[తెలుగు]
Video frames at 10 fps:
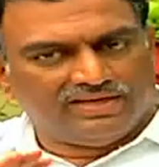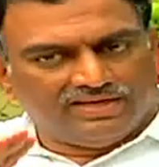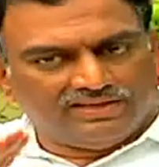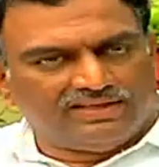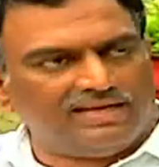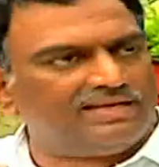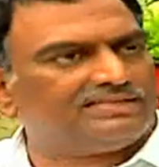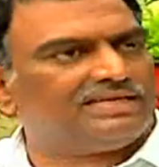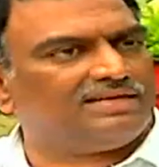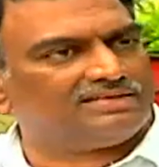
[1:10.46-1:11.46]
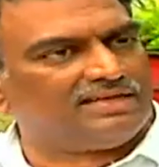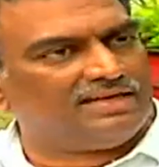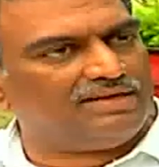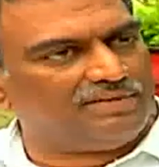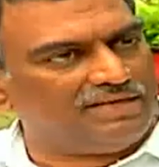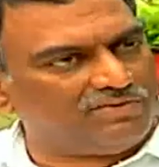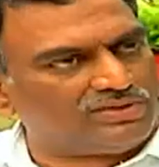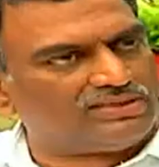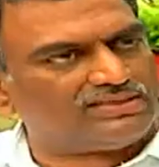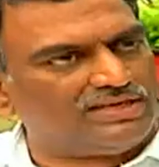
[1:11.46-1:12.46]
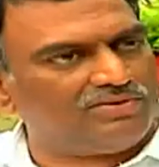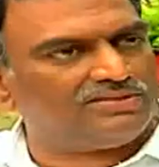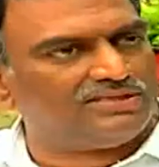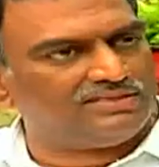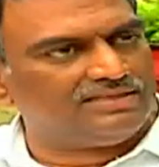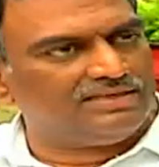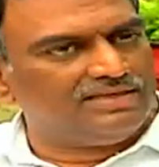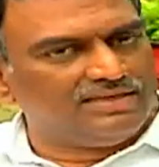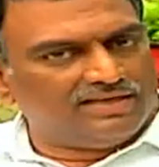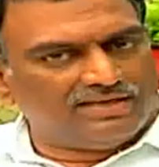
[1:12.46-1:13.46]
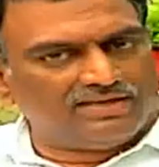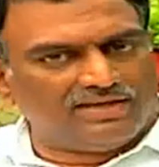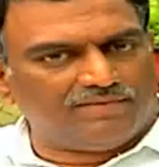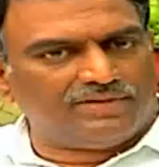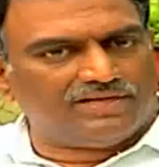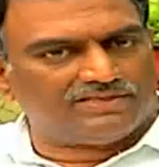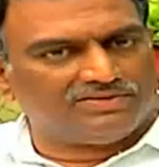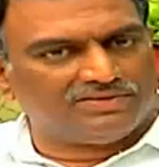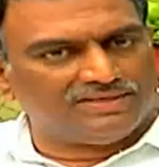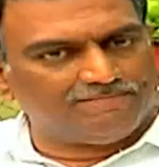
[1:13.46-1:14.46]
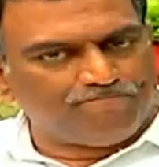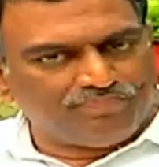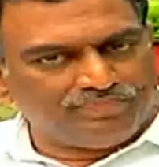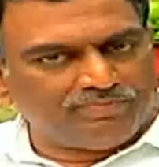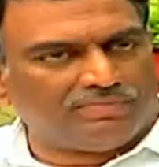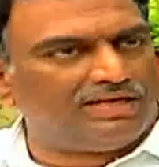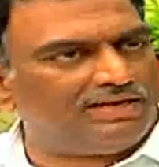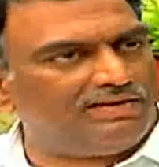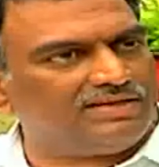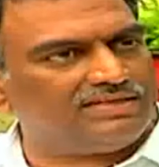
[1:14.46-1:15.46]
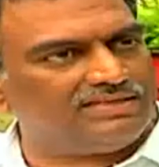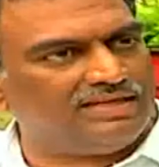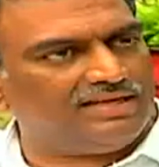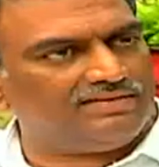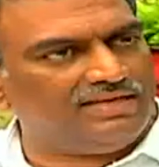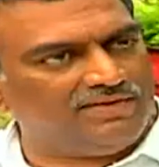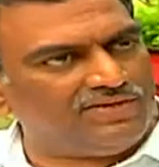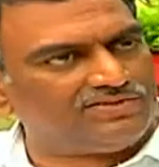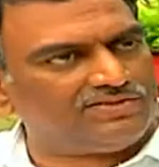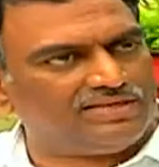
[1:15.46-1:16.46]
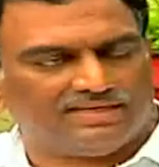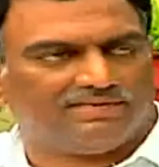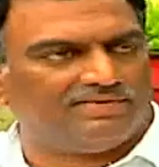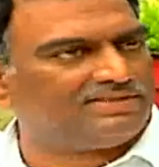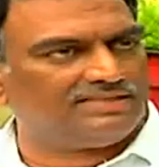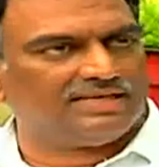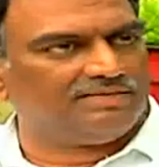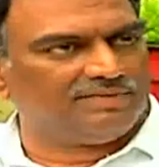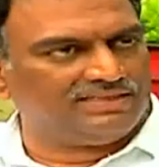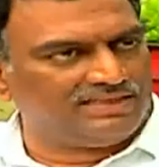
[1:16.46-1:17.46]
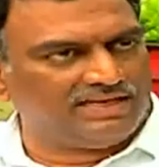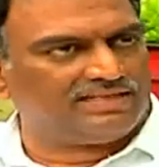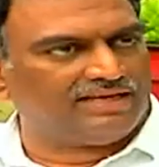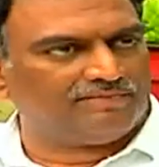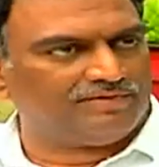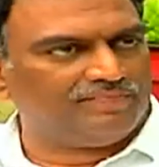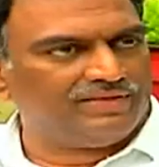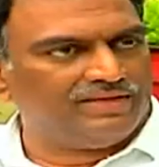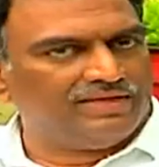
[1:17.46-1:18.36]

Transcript: తిరిగి రీసైకిల్ స్టార్ట్ అయ్యి మళ్ళీ కొత్త సైకిల్కి వచ్చేసి hmm. రెగ్యులర్ పీరియడ్స్తో ఉంటా మళ్ళీ రెగ్యులర్ స్టేజ్కి వెళ్ళారు ఏ వయసులో జరిగేది ఆ వయసు జరగాలి అది శరీర ధర్మం hmm.